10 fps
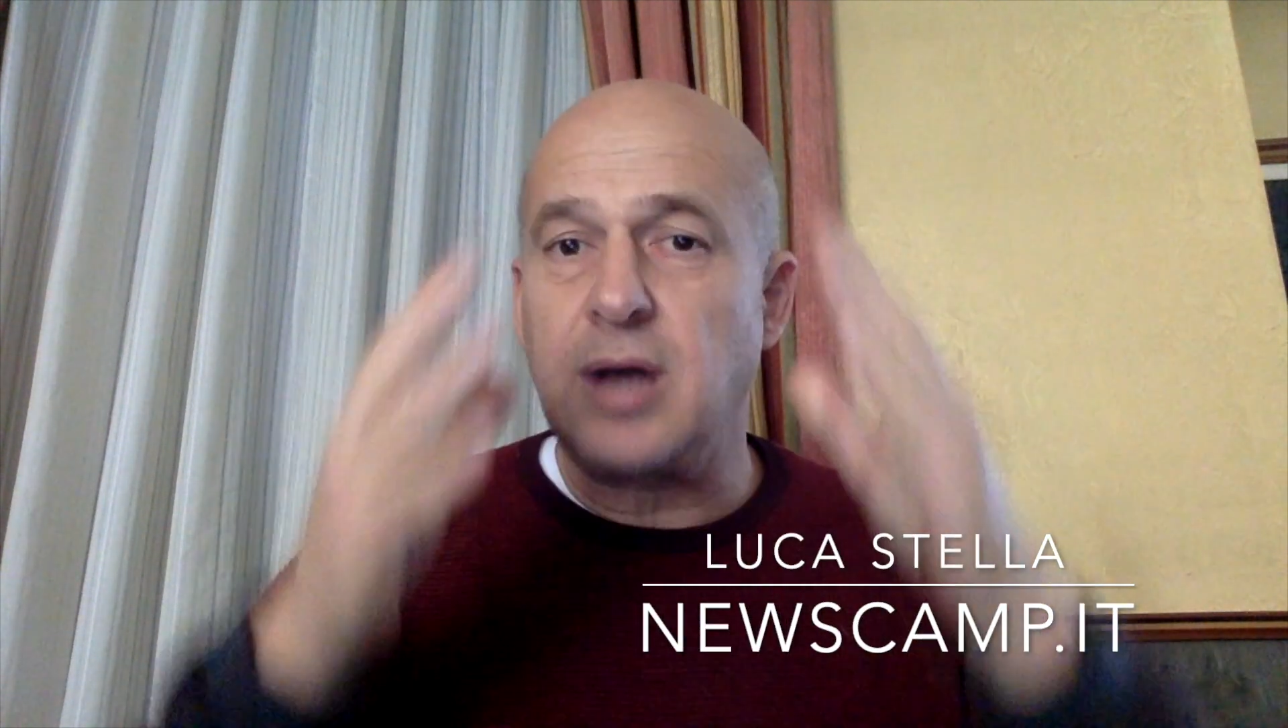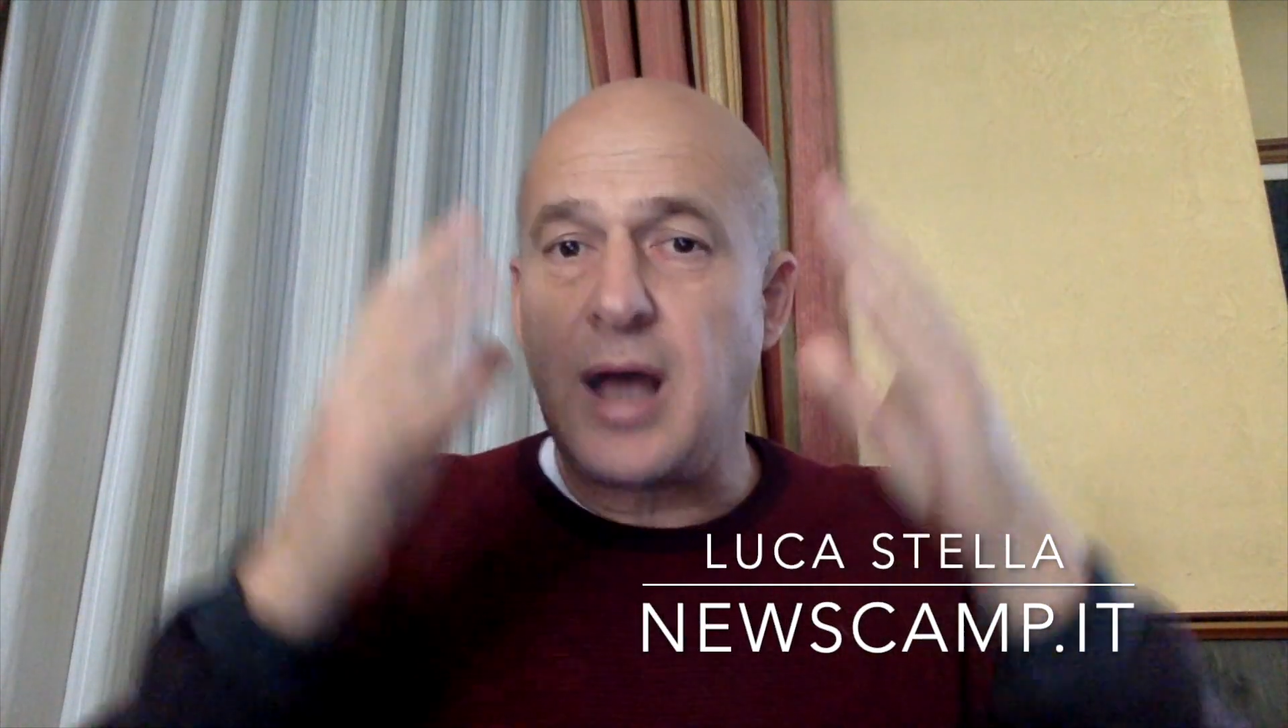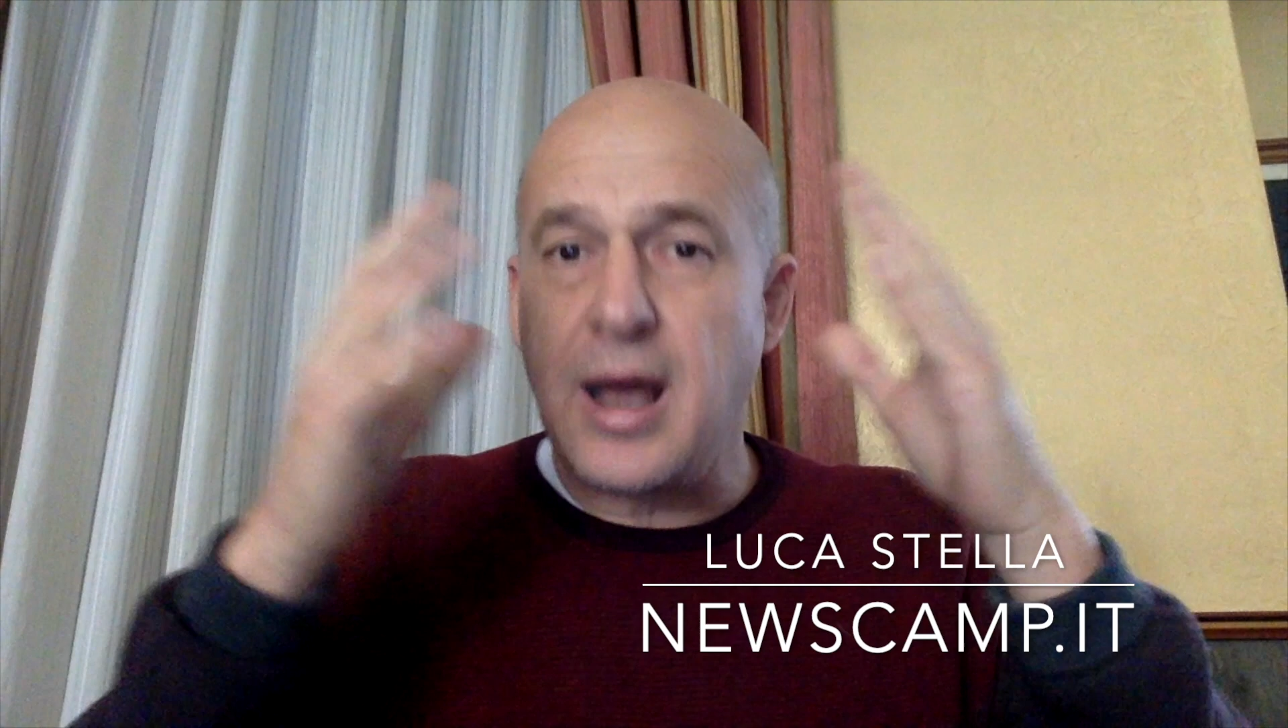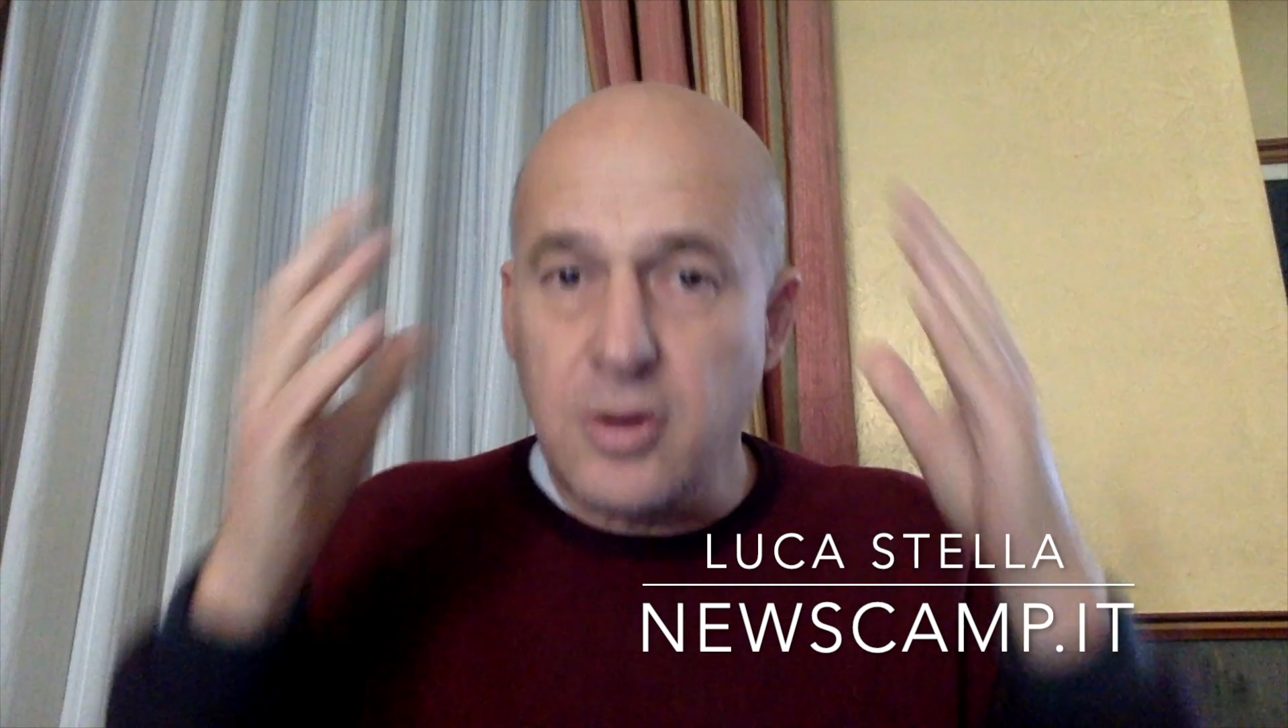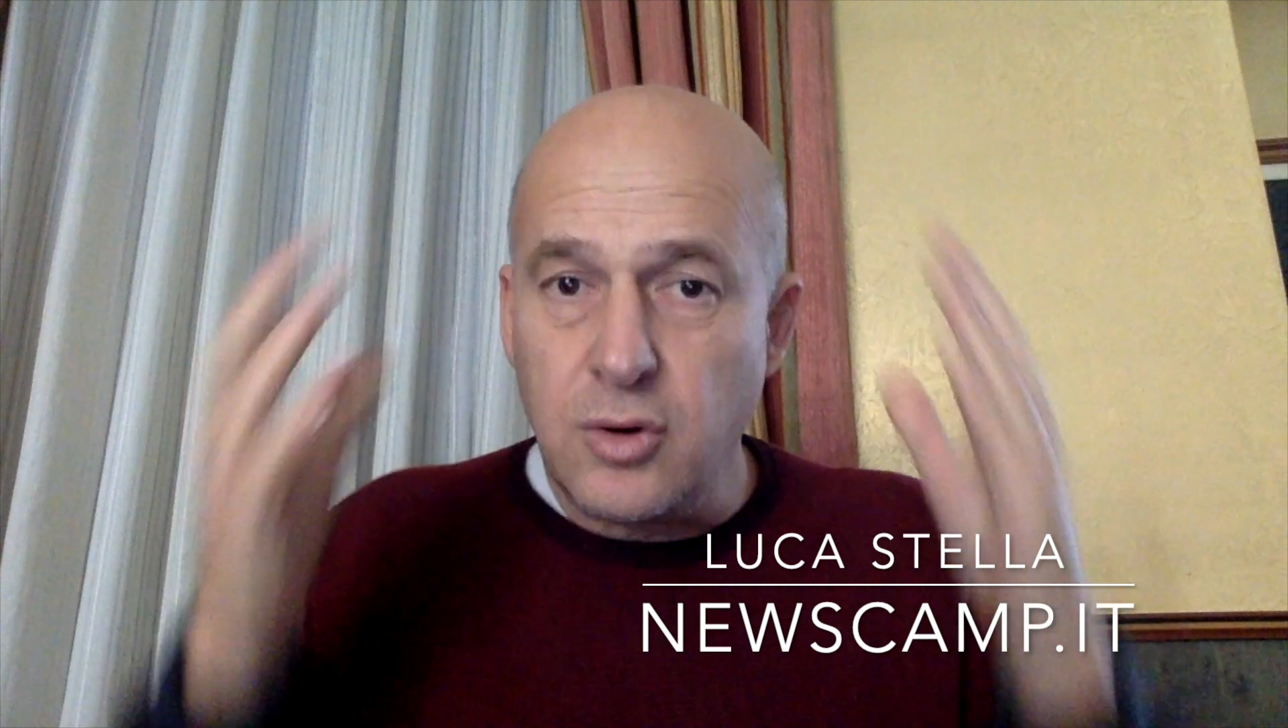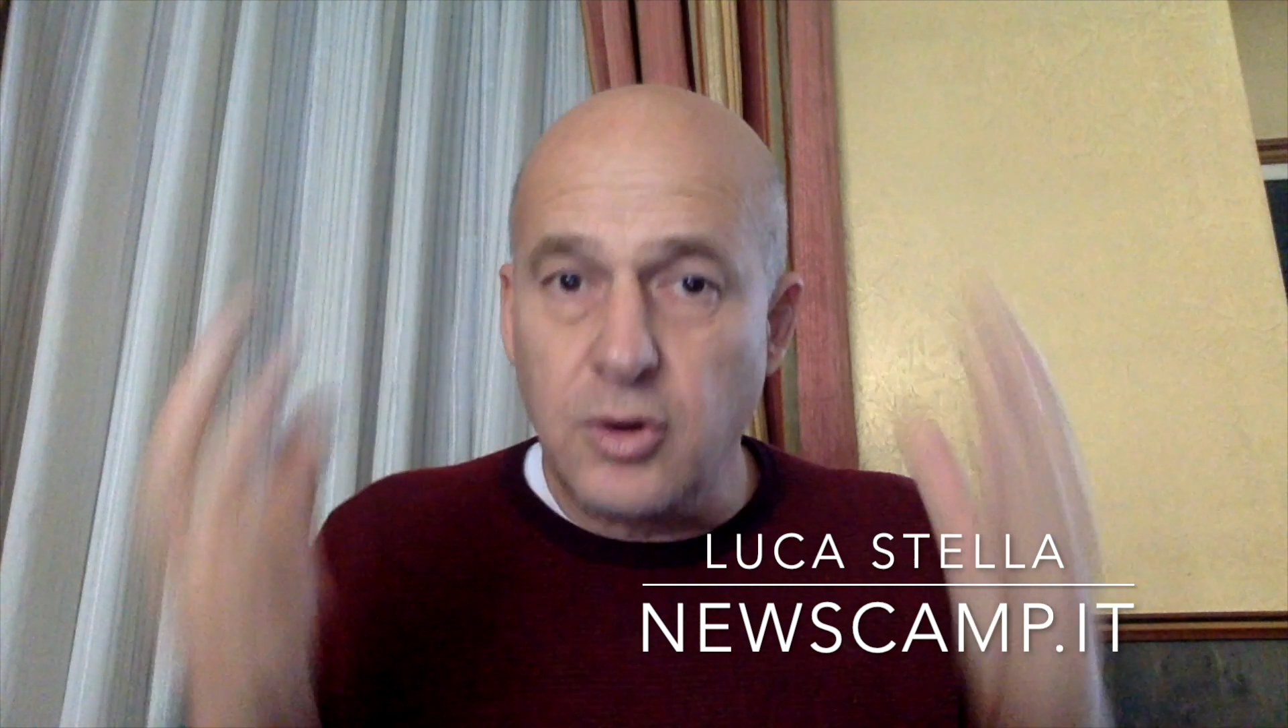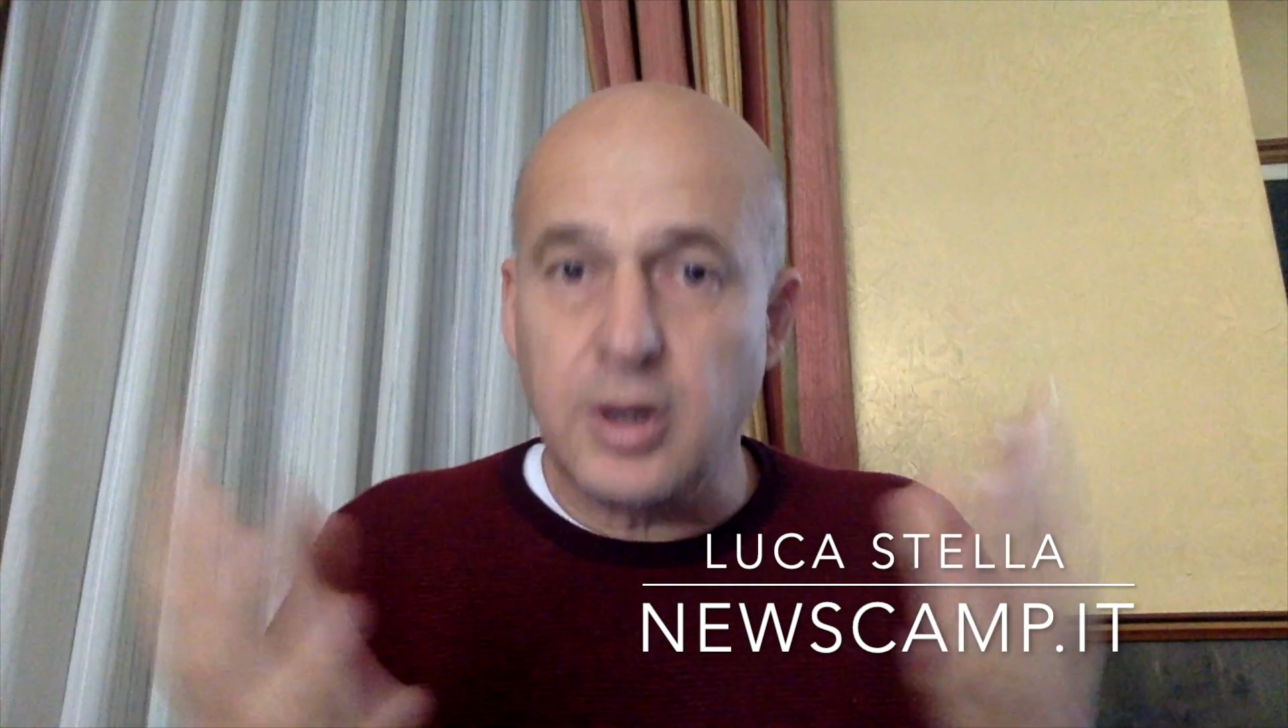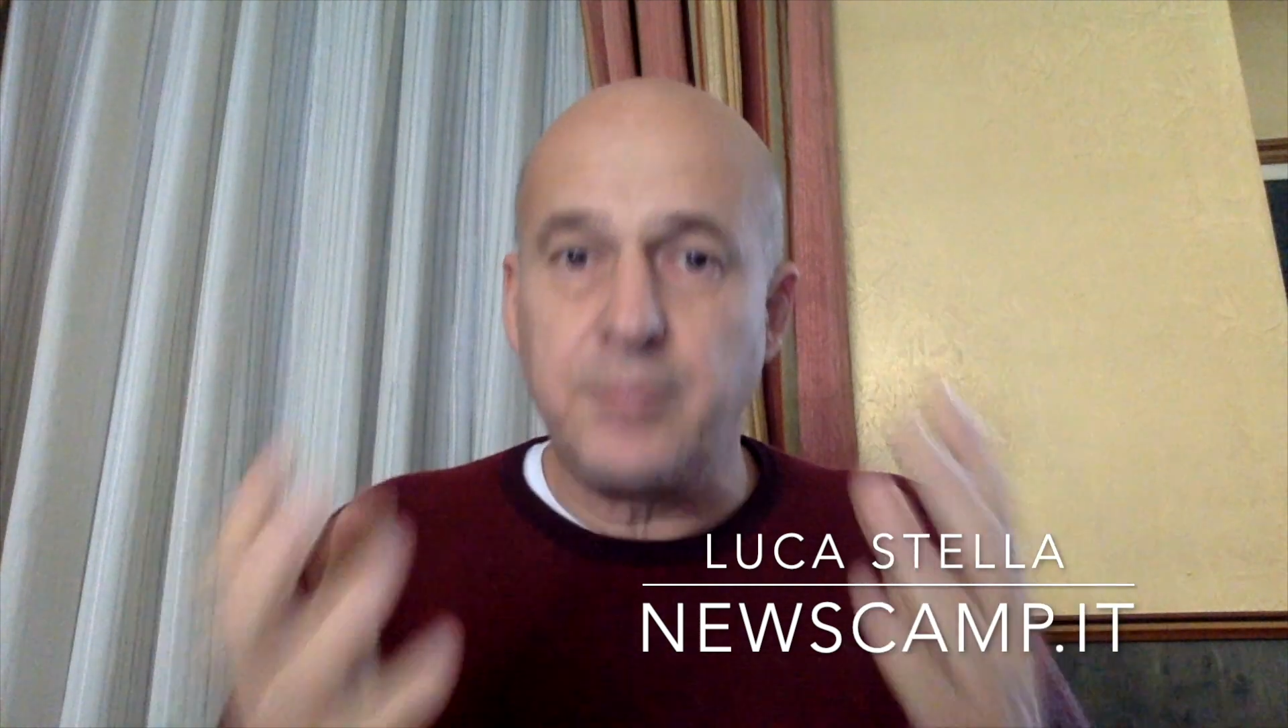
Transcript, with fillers: ancora